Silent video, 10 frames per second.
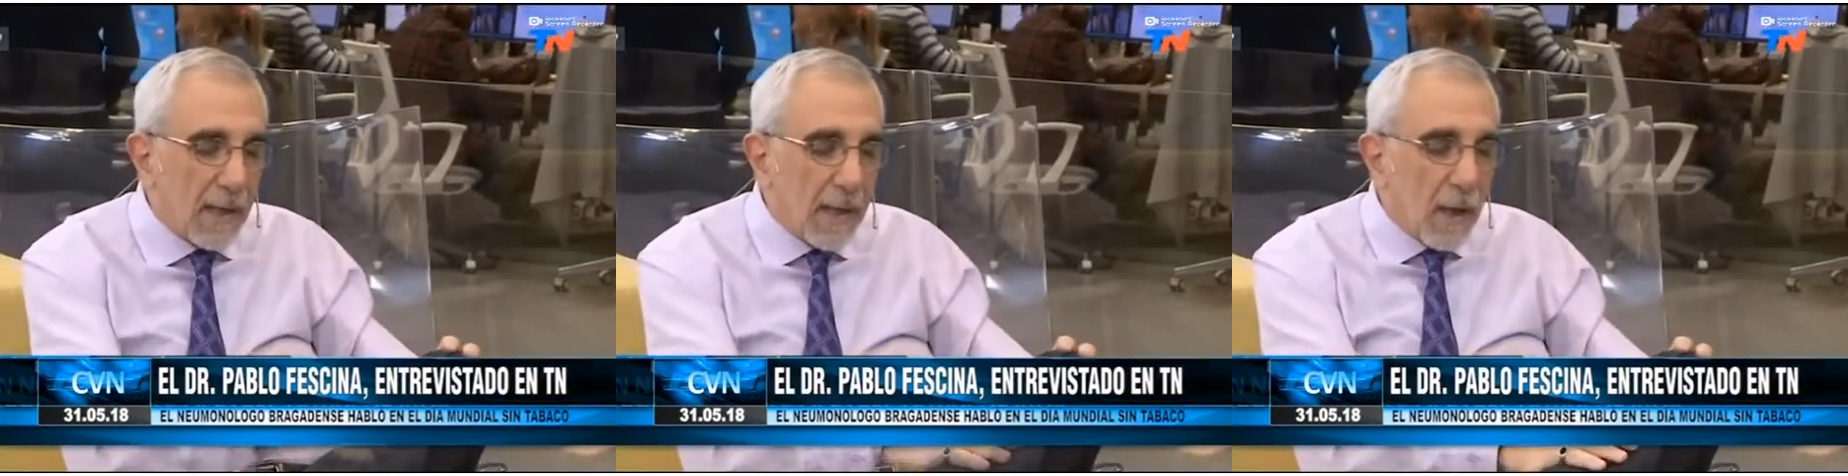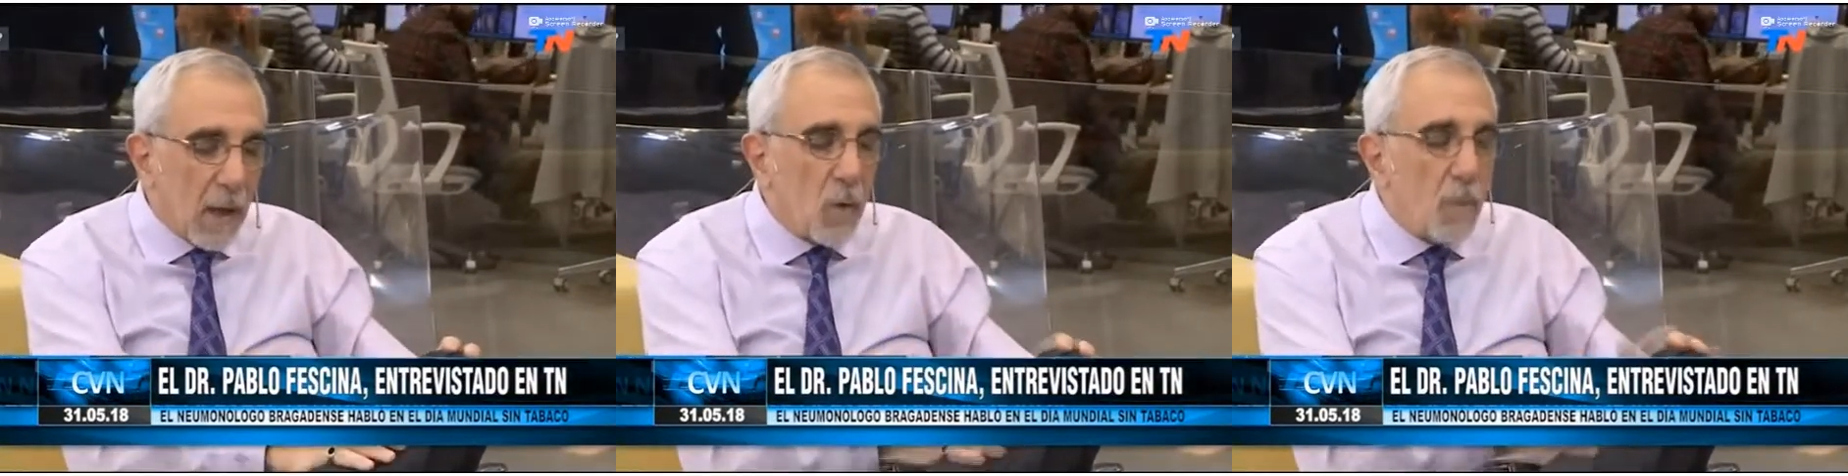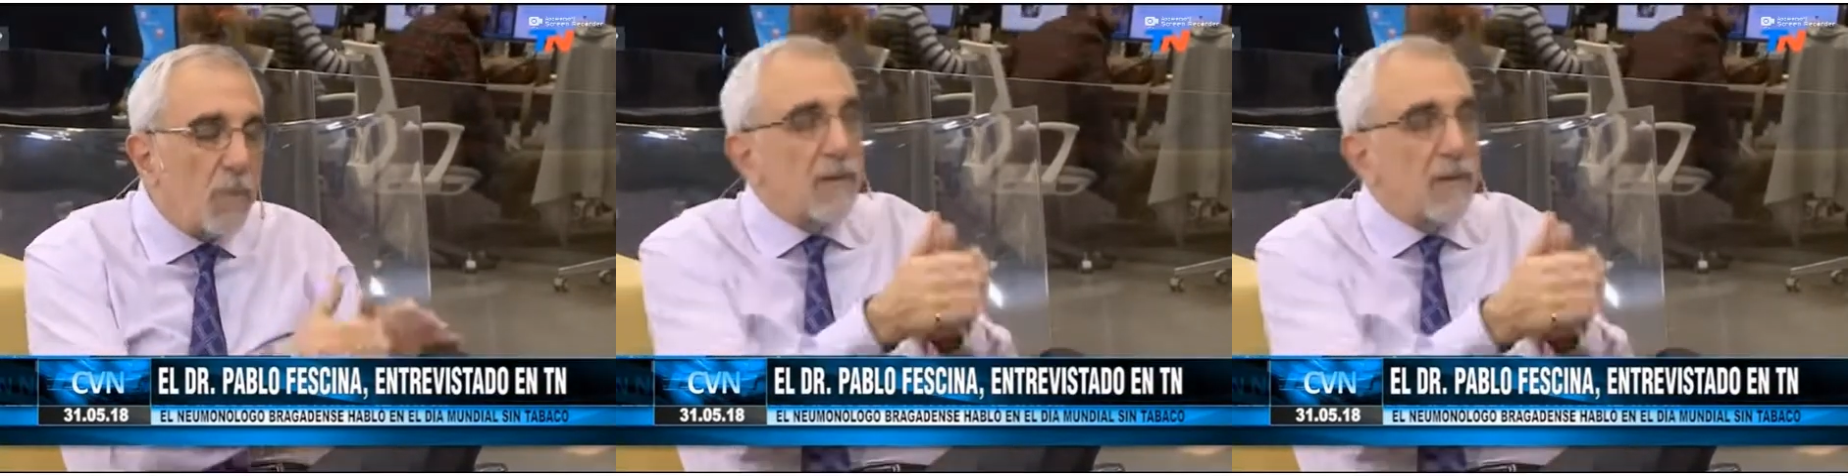¿Cómo se
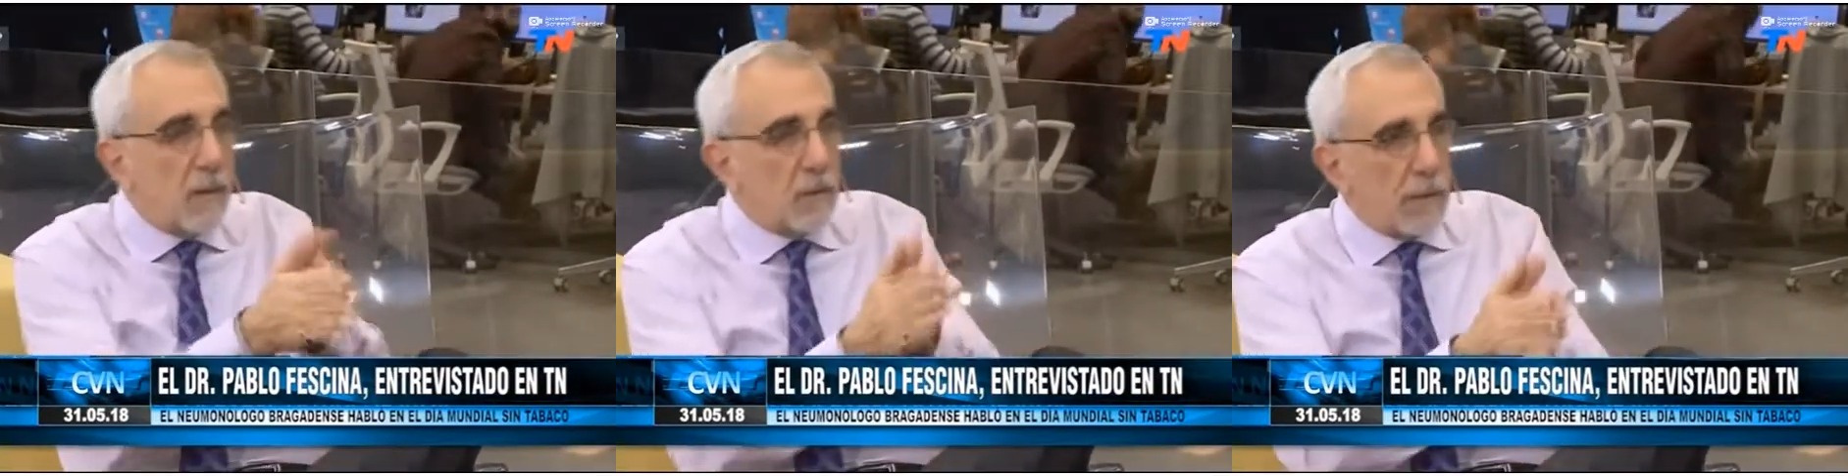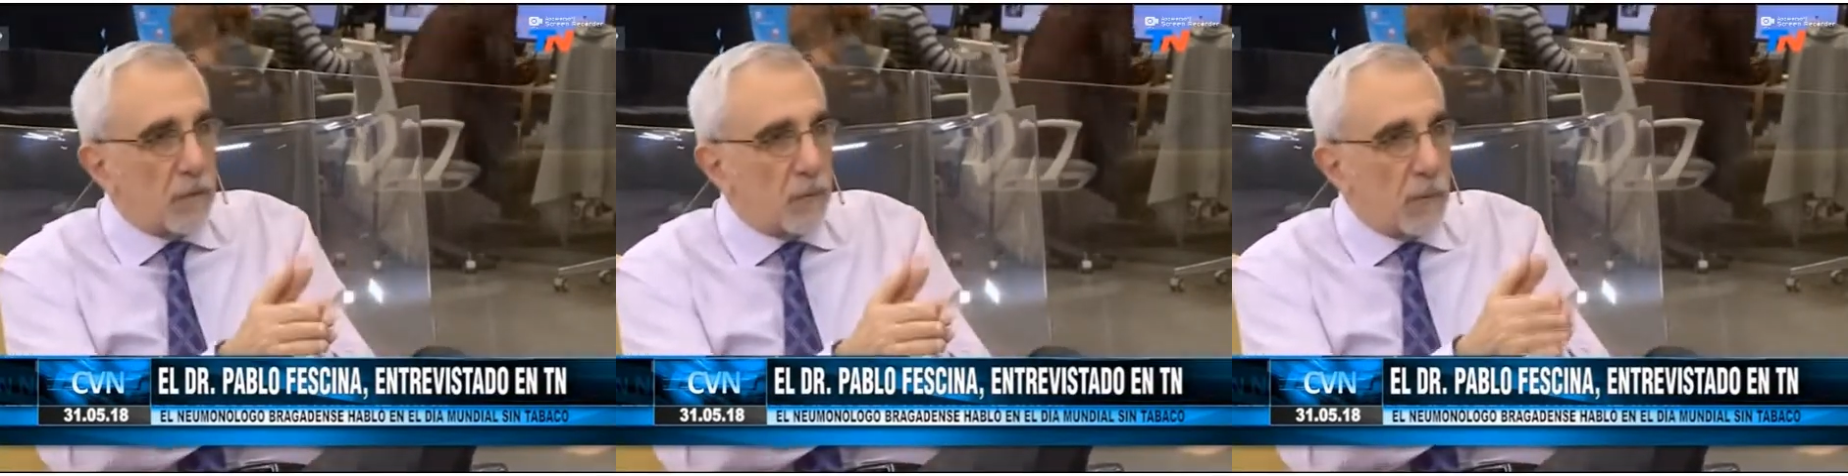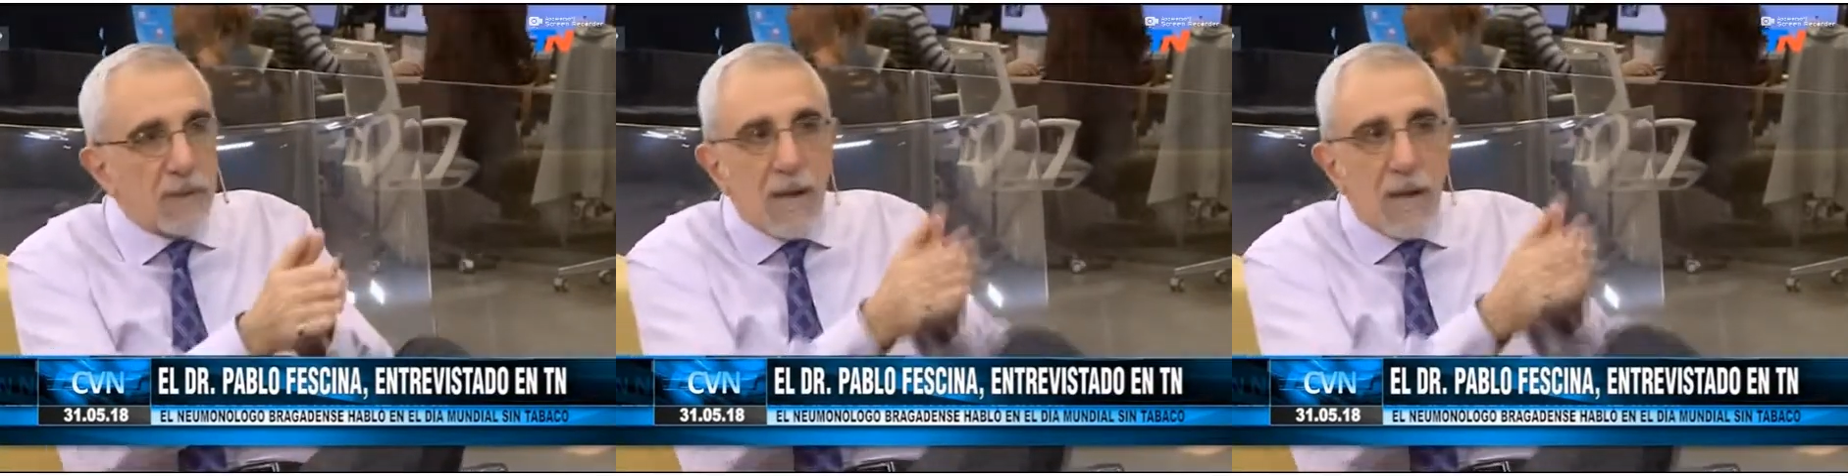hace con eso? Pues ya
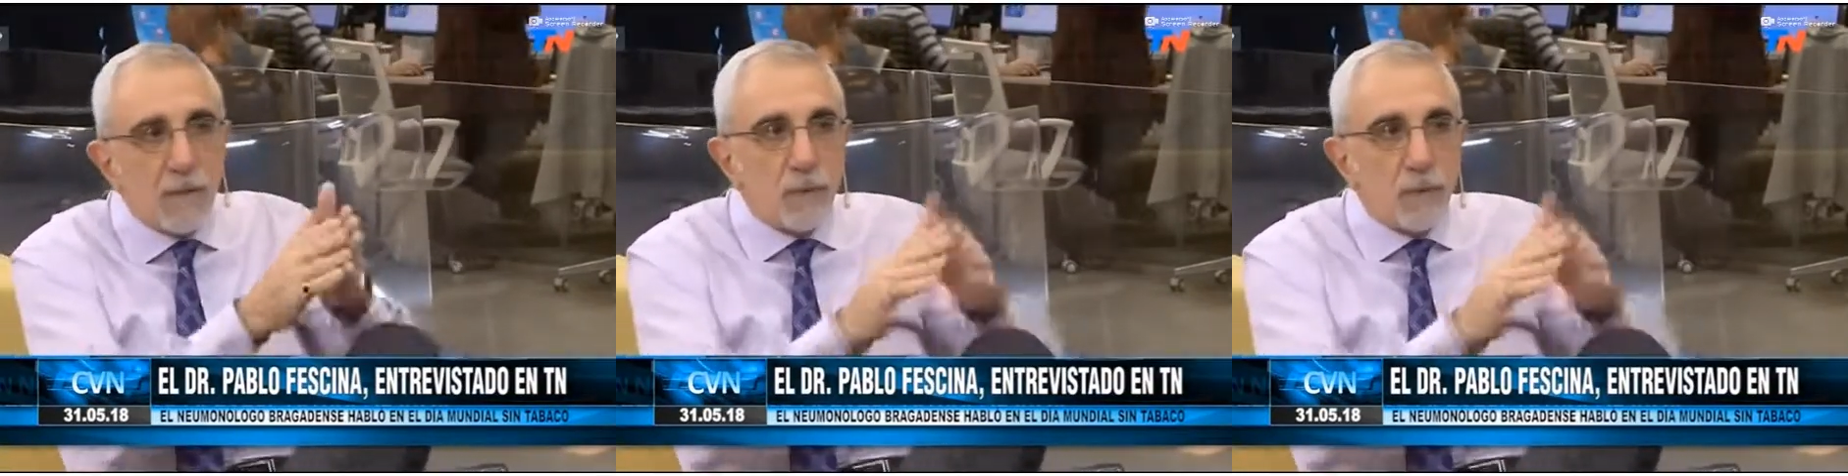eso